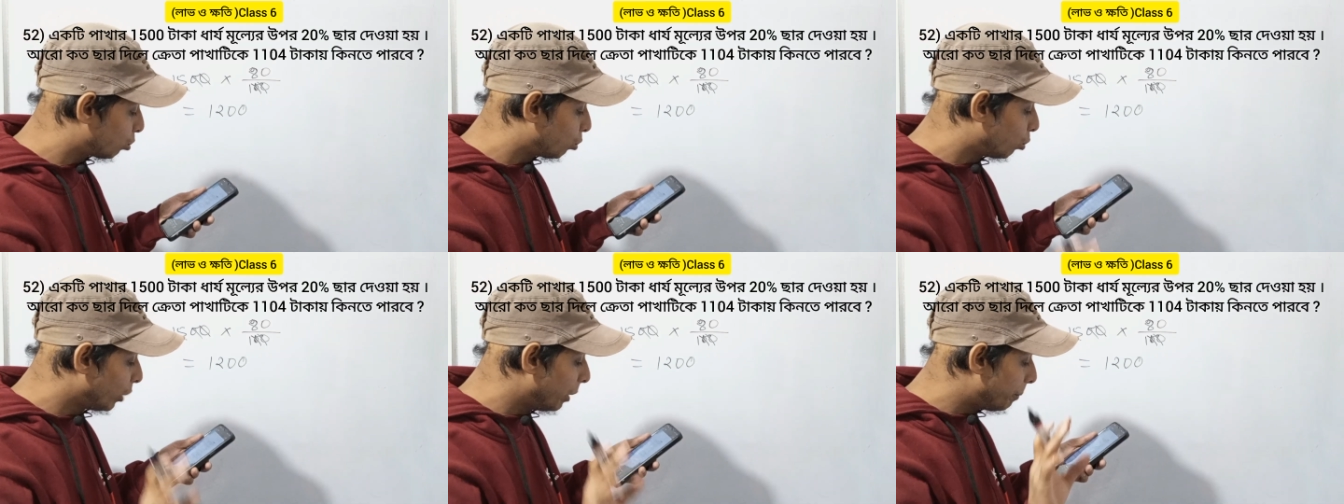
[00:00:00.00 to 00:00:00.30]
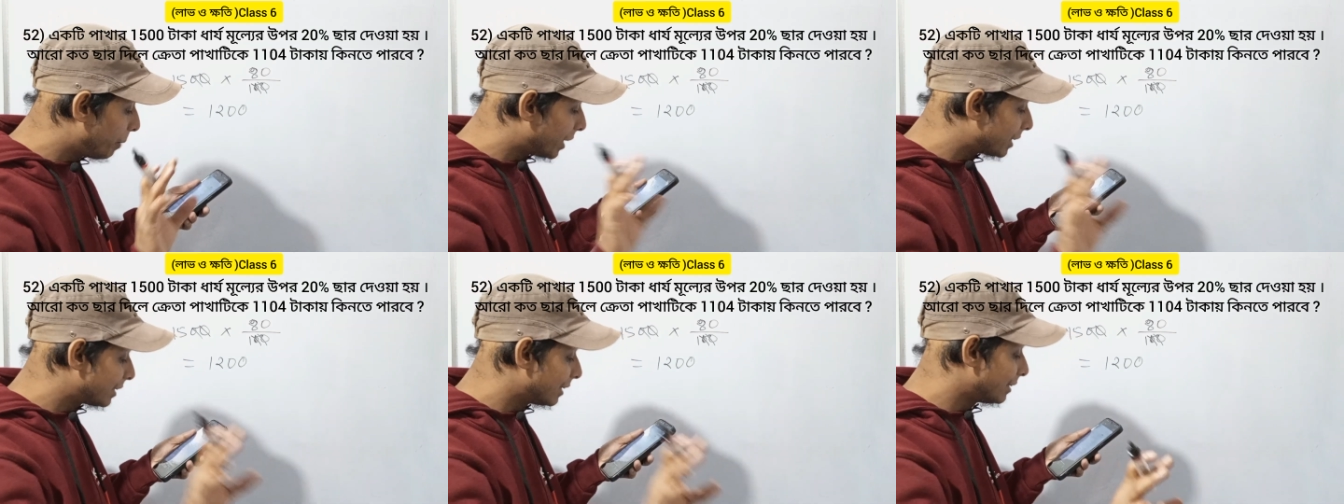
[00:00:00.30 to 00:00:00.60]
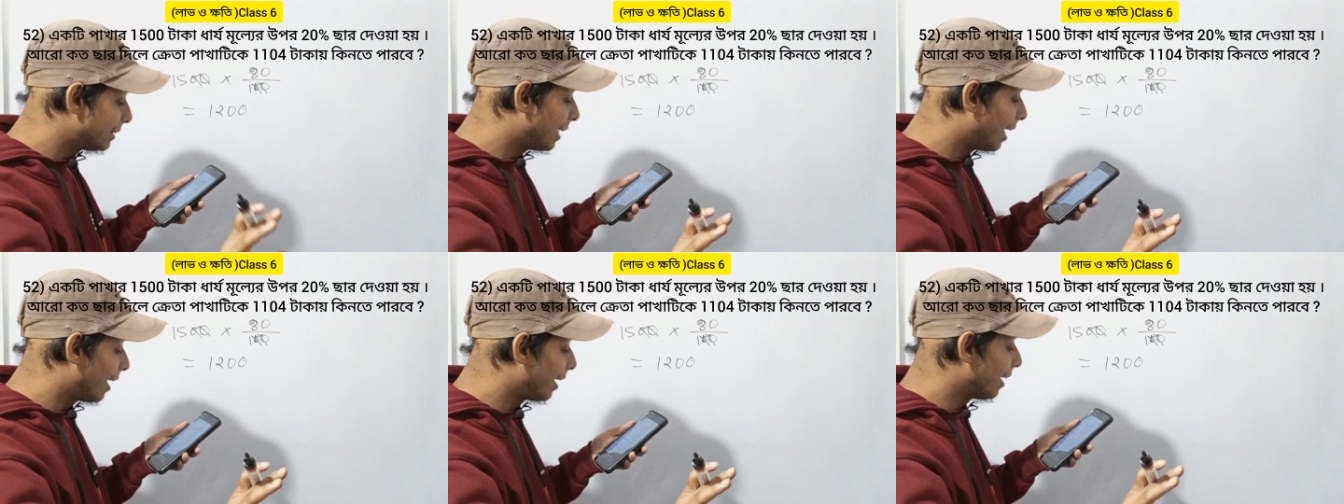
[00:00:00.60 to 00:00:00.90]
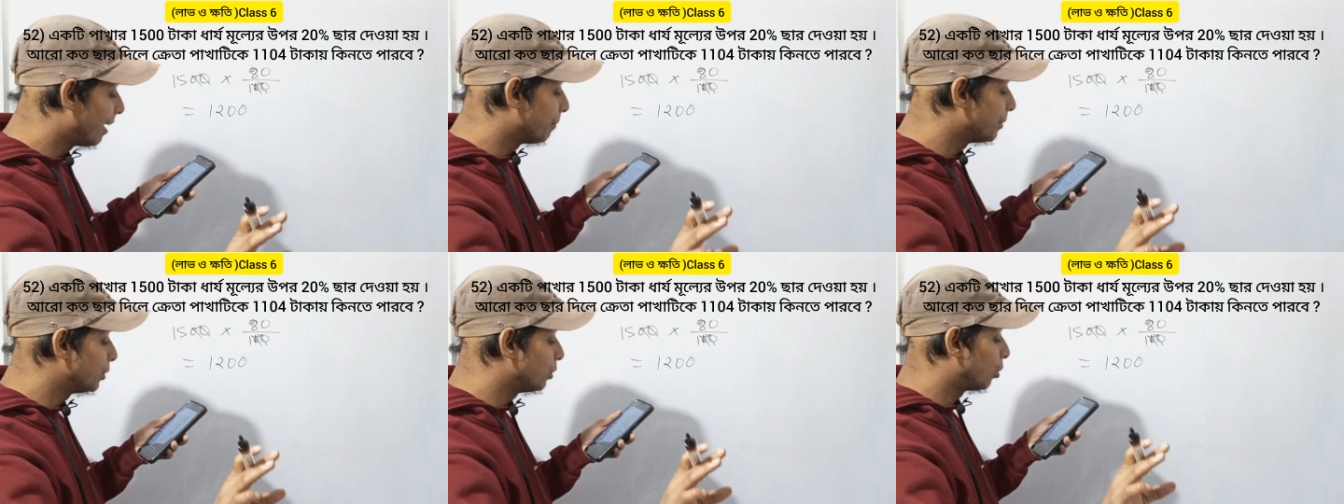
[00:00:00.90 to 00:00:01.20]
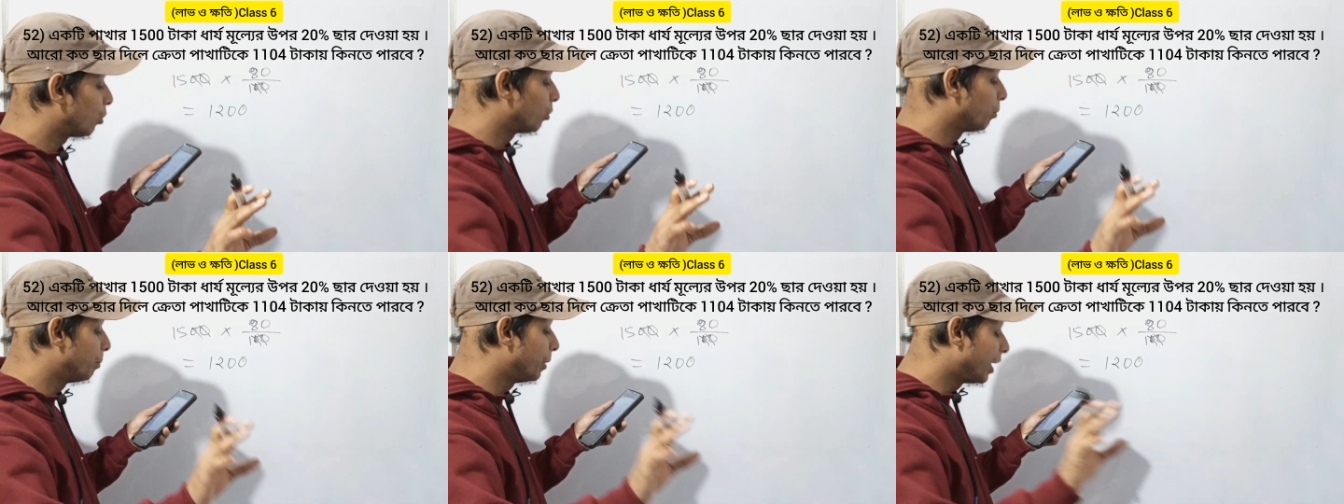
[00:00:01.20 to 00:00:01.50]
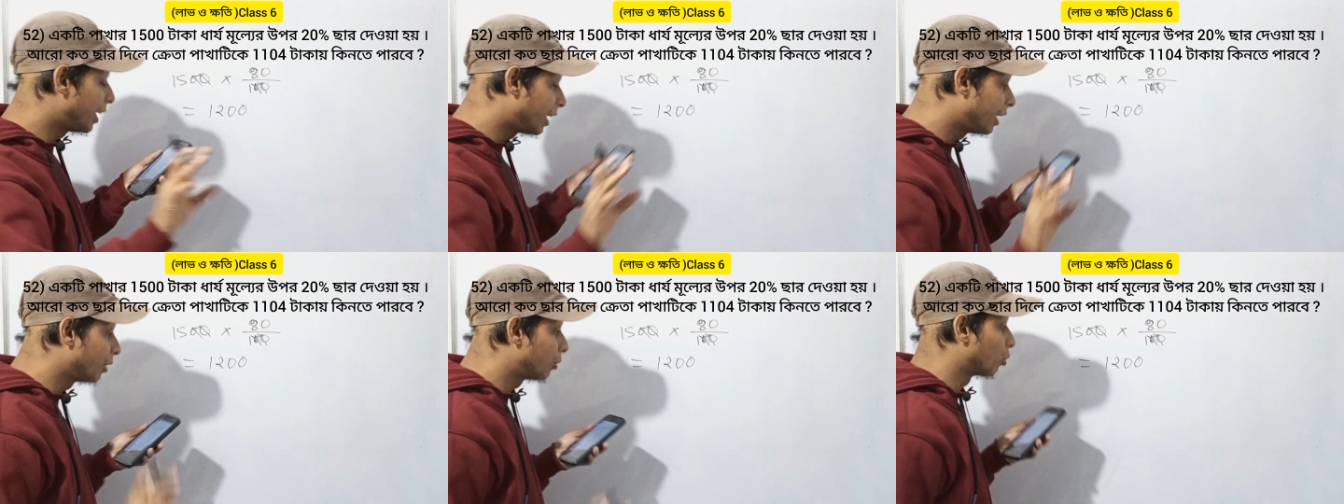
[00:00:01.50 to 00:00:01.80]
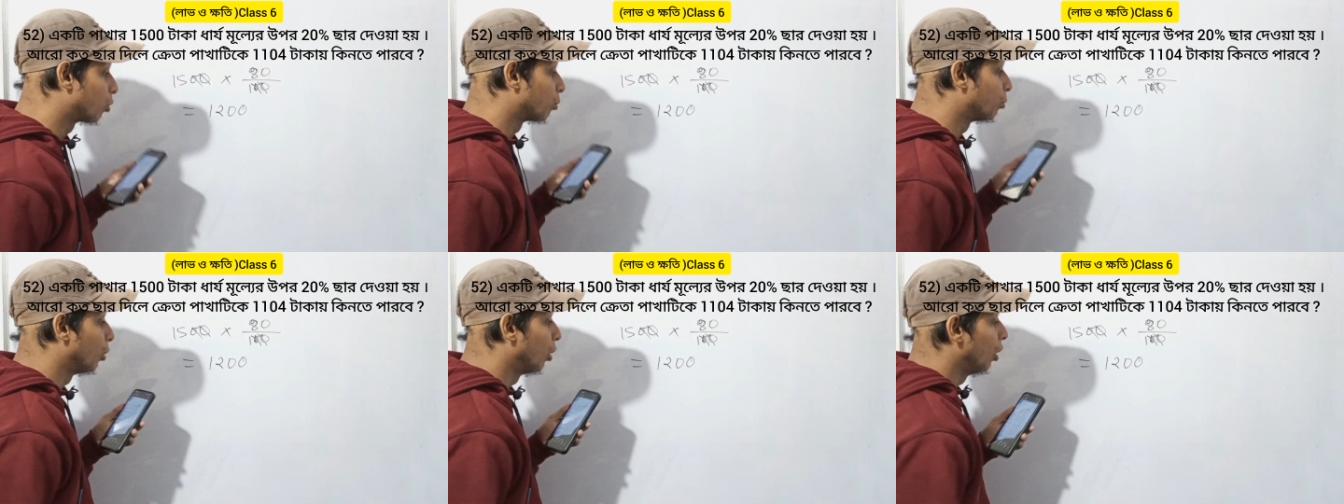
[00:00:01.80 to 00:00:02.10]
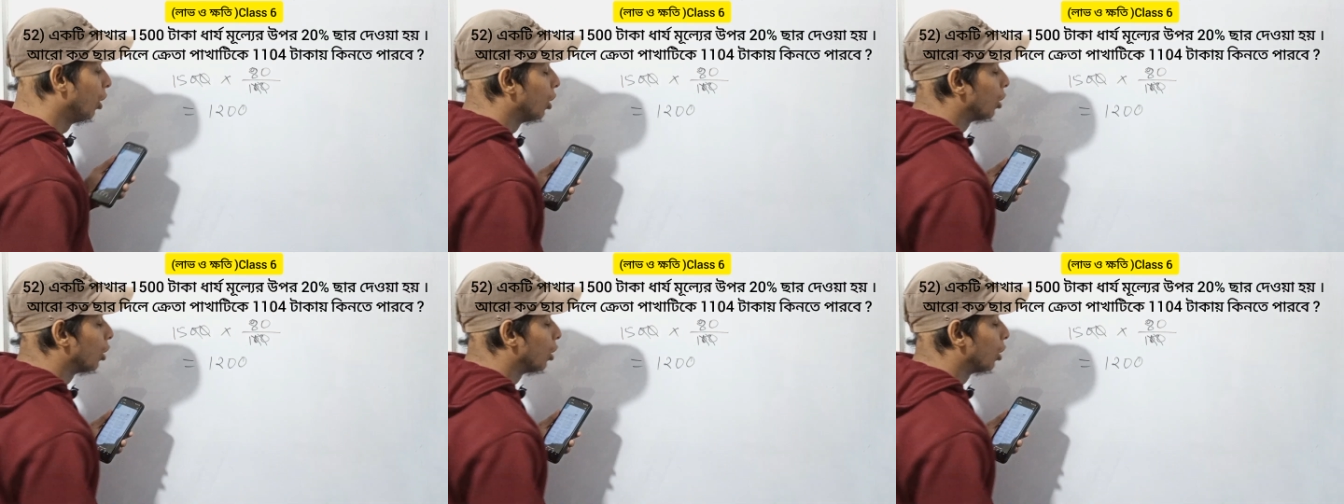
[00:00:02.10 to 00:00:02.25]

কুড়ি পার্সেন্ট ছাড়ে আমি যখন বিক্রি করব